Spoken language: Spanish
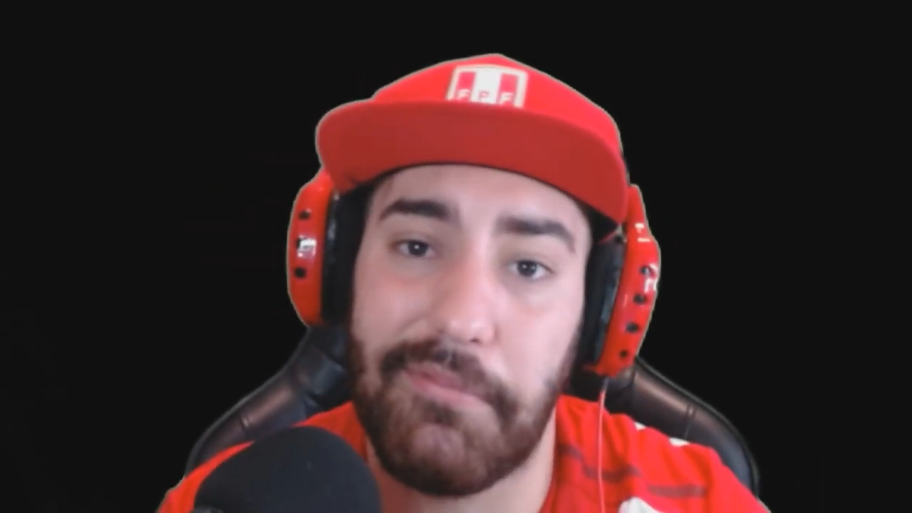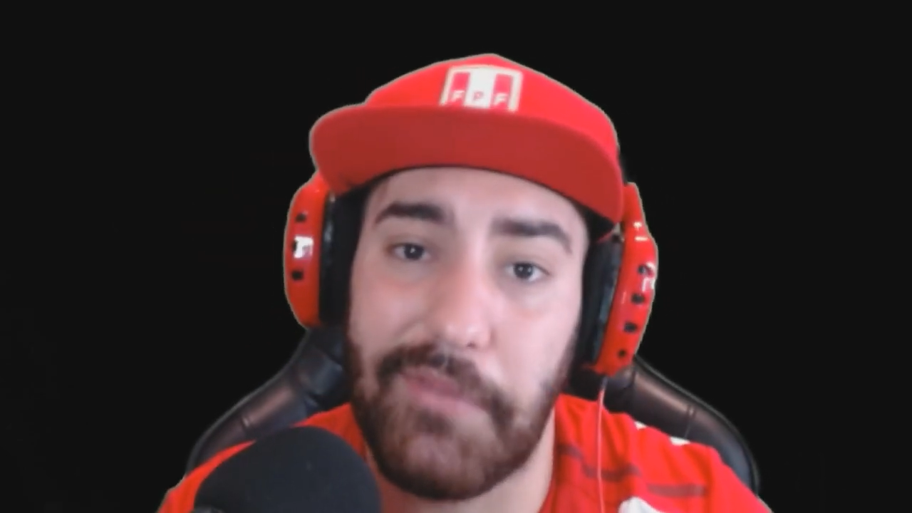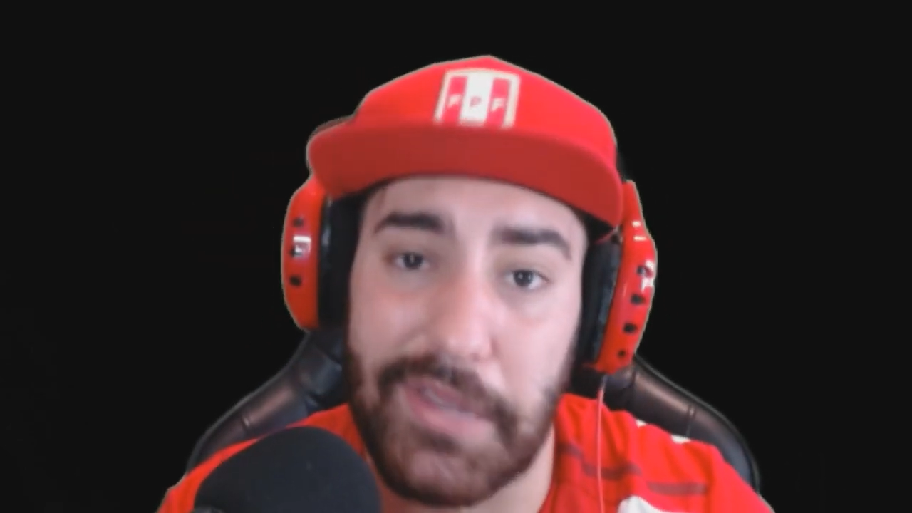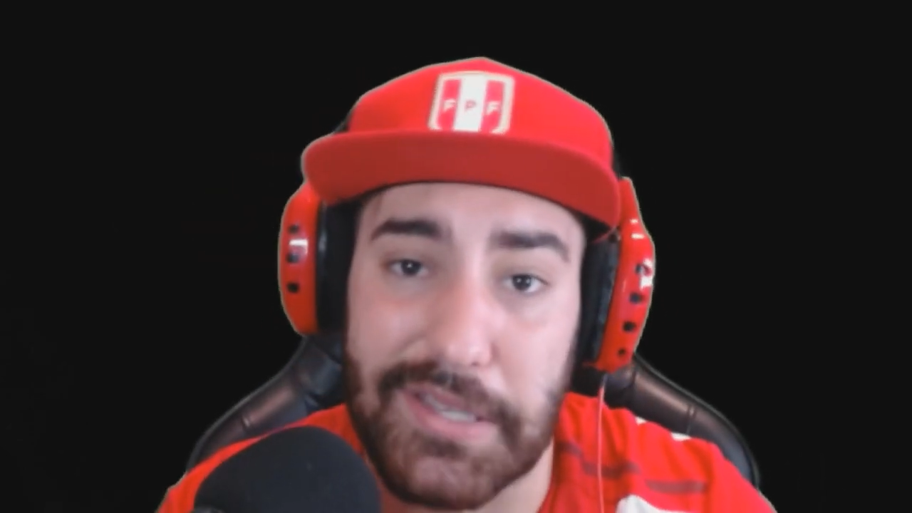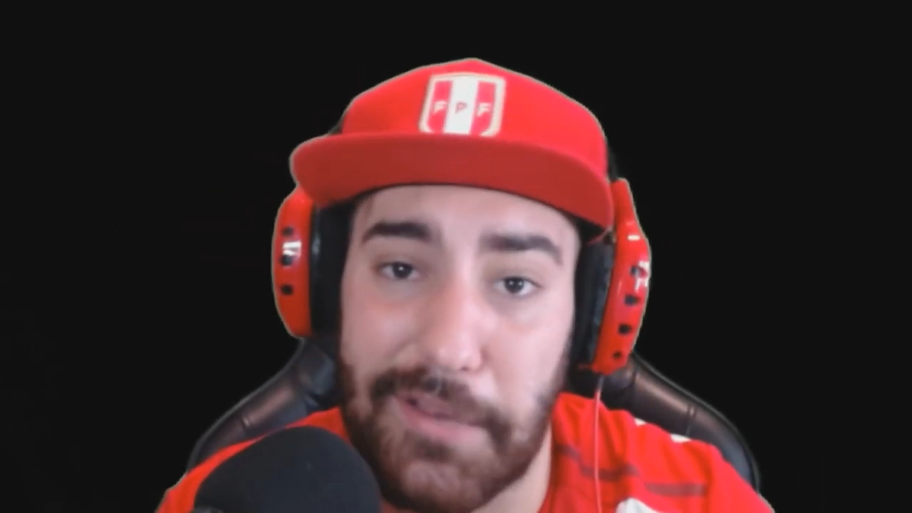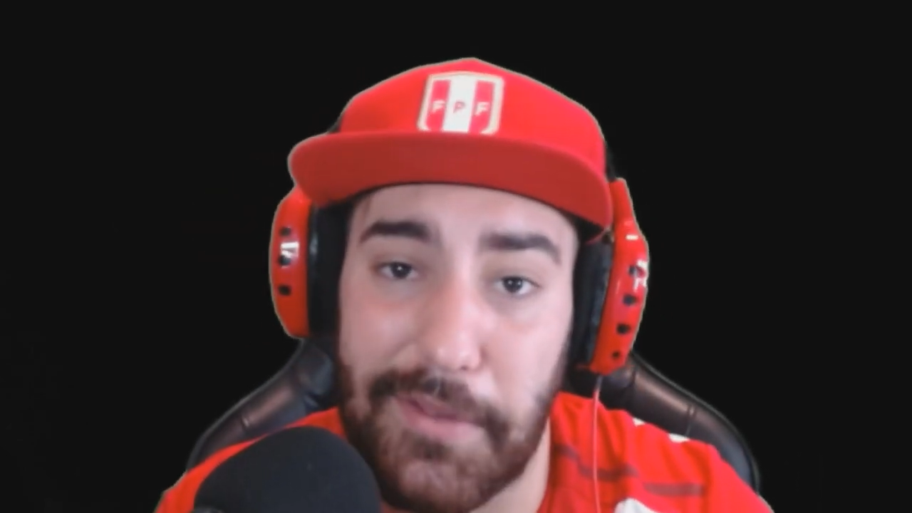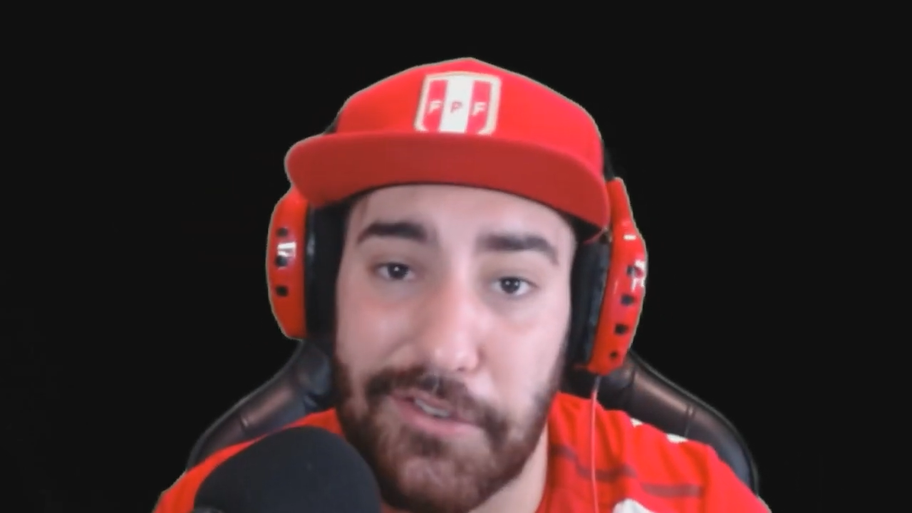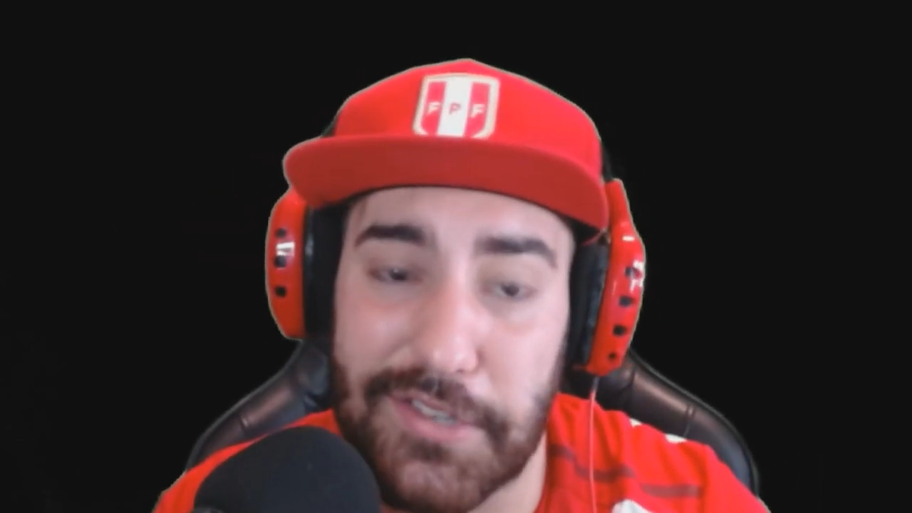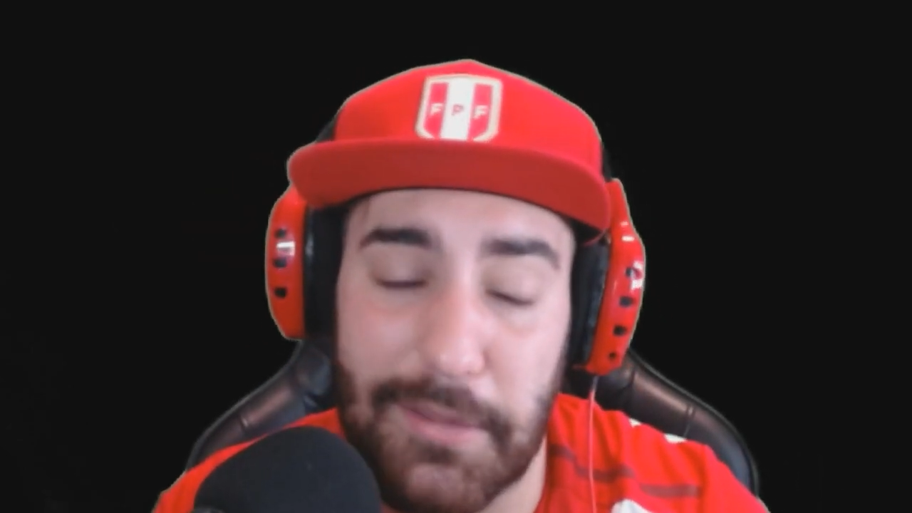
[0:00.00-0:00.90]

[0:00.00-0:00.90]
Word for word: y estás viendo este